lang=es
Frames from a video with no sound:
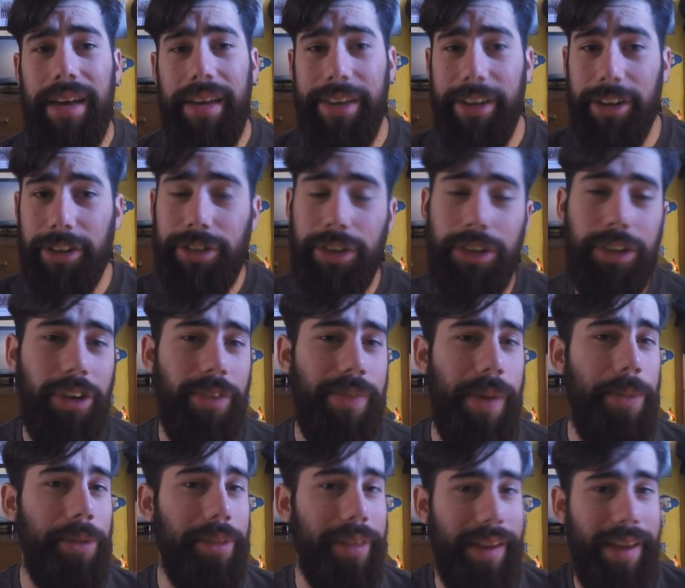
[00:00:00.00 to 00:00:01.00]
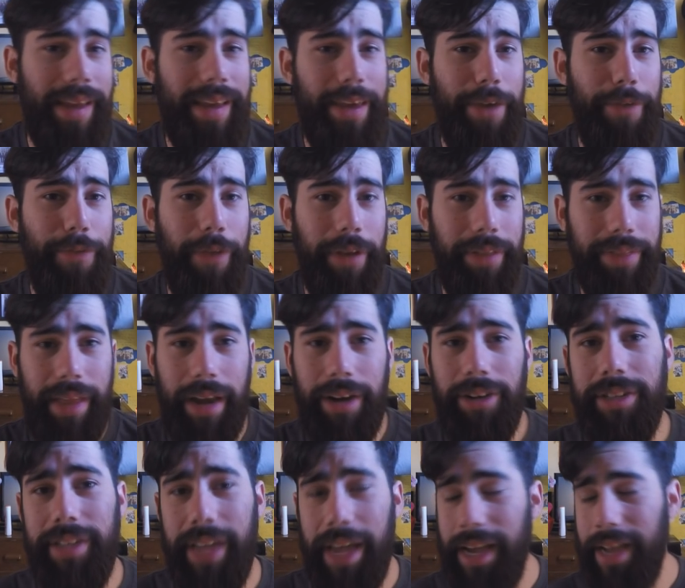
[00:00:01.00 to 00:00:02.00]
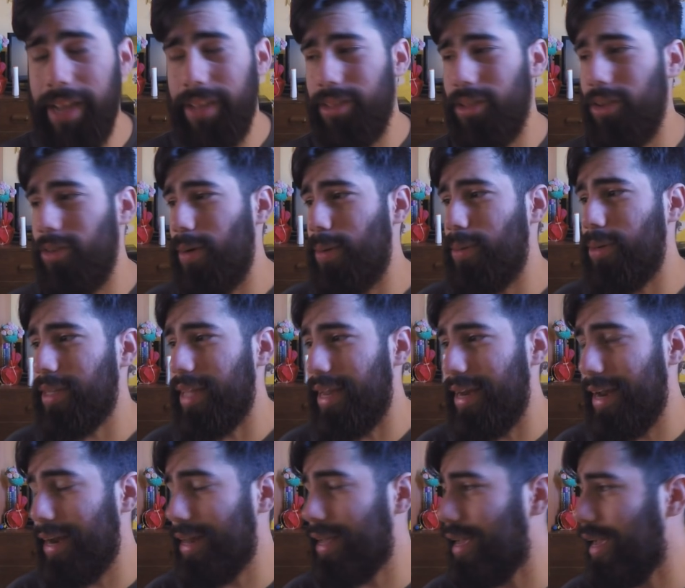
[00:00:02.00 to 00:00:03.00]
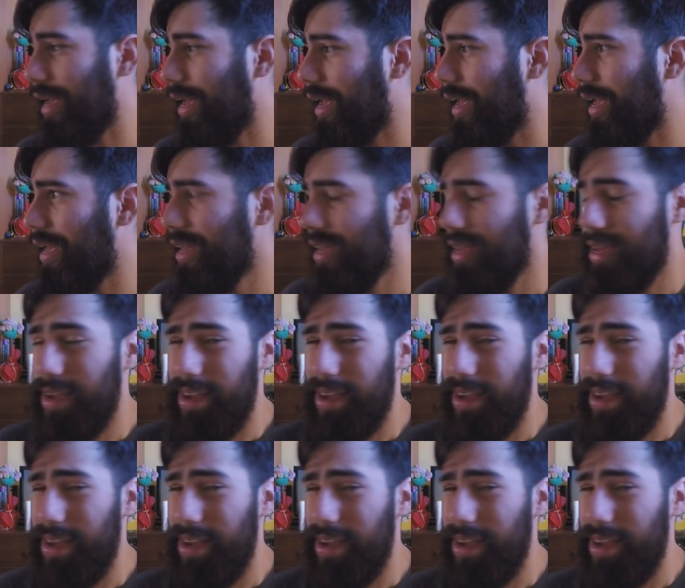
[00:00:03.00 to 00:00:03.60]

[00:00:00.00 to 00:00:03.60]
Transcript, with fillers: Y nosotros vamos a tener que enfrentarnos a esto, vamos a tener que